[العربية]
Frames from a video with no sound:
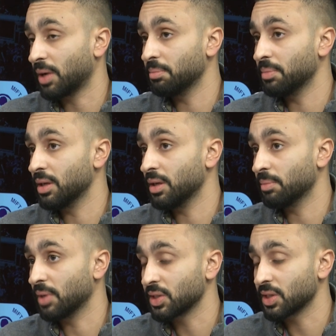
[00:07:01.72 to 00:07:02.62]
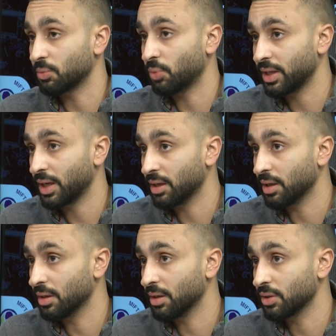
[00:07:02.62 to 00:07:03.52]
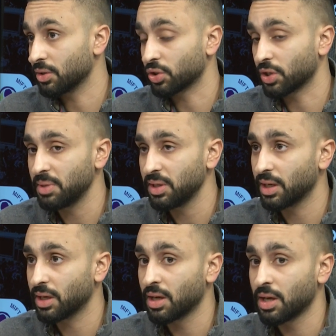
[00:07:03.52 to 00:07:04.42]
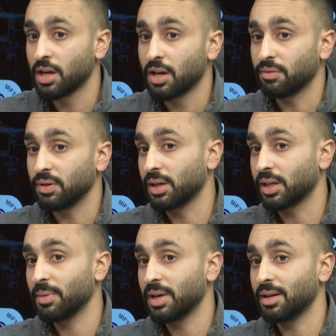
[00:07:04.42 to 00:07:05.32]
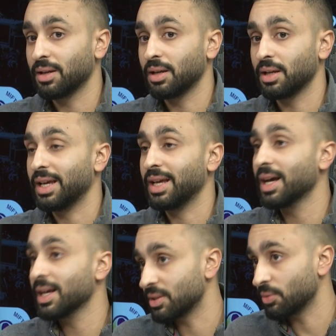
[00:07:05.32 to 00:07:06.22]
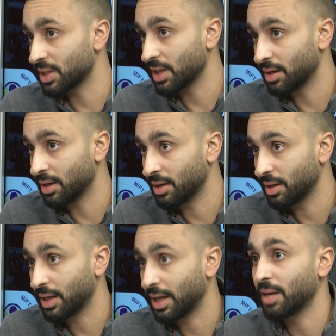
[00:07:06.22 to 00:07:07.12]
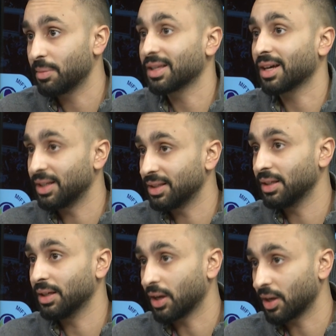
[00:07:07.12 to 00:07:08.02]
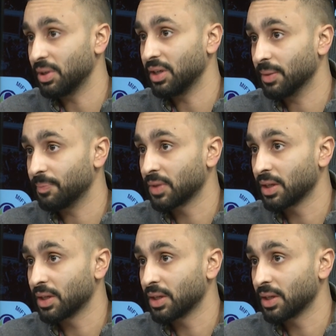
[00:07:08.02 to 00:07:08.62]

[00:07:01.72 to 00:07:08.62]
من منصات معينه على السوشيال ميديا في ظل كمان انحياز وسائل الاعلام التقليديه الغربيه